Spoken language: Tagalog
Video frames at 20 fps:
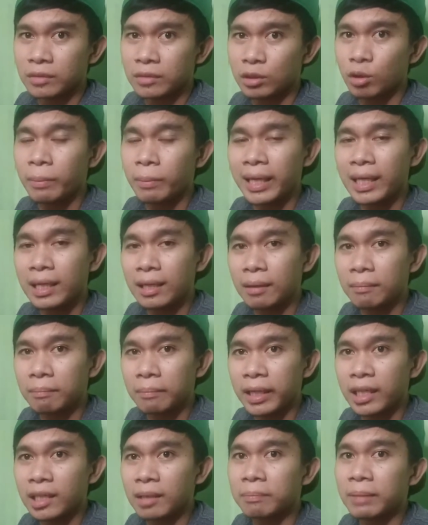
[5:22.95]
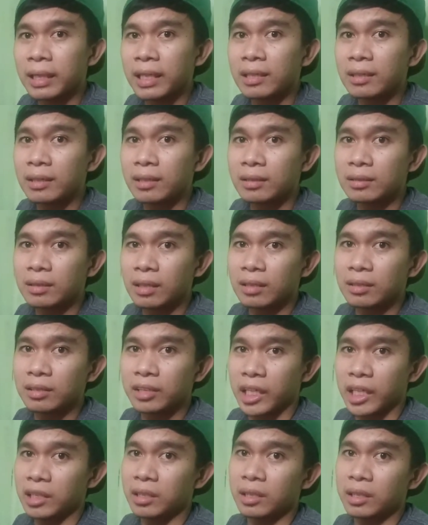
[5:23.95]
So, mahirap. Mahirap maging isang
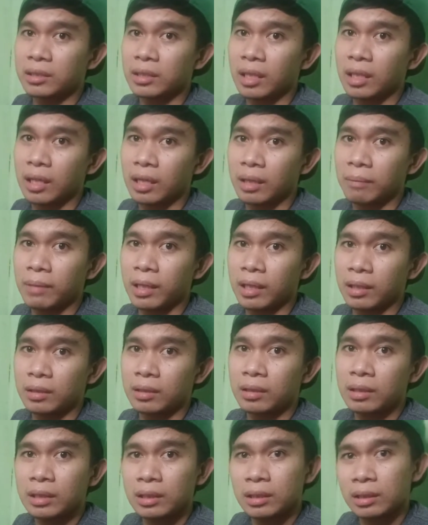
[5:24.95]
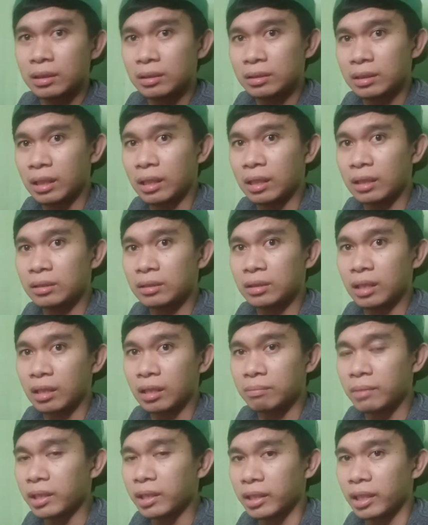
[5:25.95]
trader sa mar sa stock
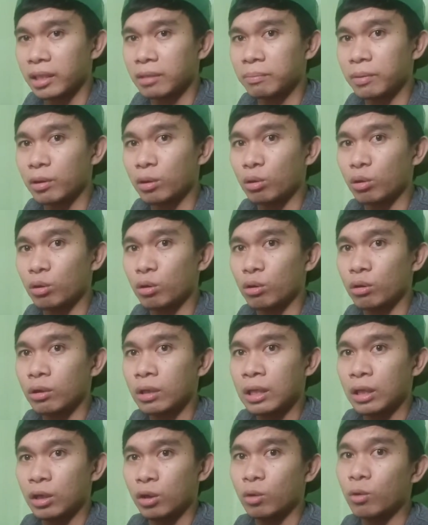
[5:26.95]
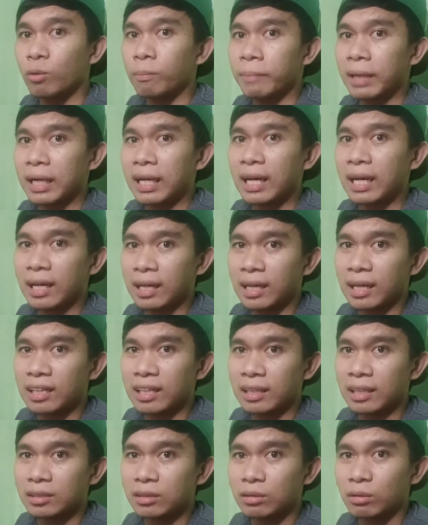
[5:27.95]
market. Pero, kung
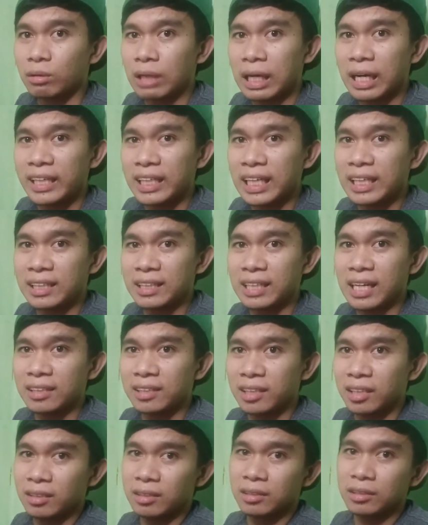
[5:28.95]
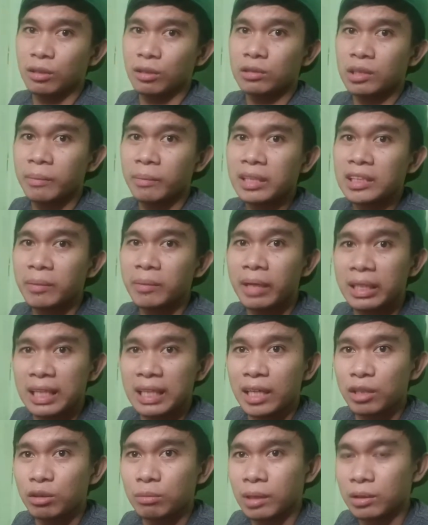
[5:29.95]
pag-aaralan, so, kakayanin natin. So, sabay-sabay
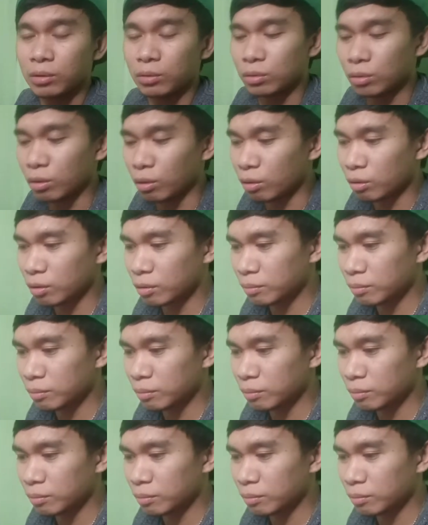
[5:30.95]
tayong matuto.